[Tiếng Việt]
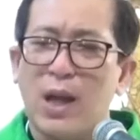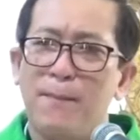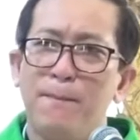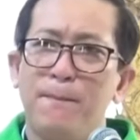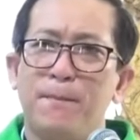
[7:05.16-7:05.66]

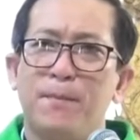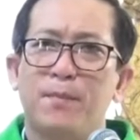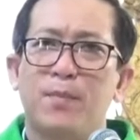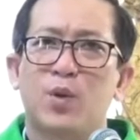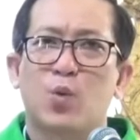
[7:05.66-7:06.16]
tâm
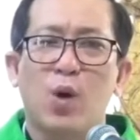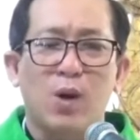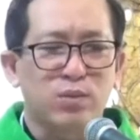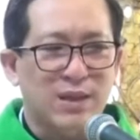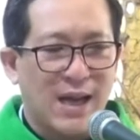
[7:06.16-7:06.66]
của
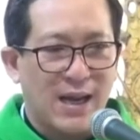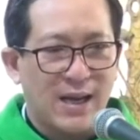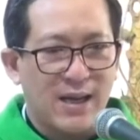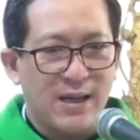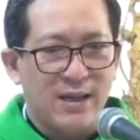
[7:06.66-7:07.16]
ông
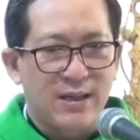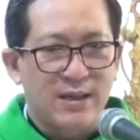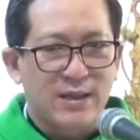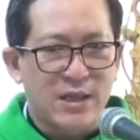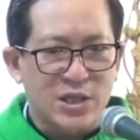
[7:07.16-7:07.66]
ta
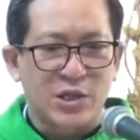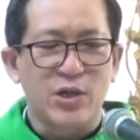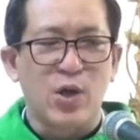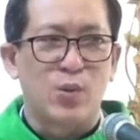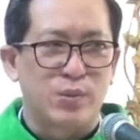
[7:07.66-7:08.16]
khi sử
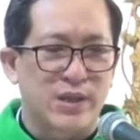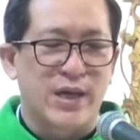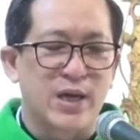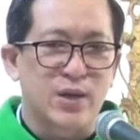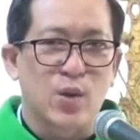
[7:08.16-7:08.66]
dụng
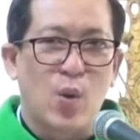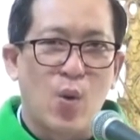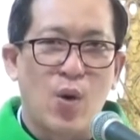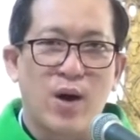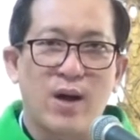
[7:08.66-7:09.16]
tiền
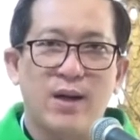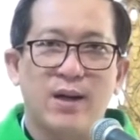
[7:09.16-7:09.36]
của.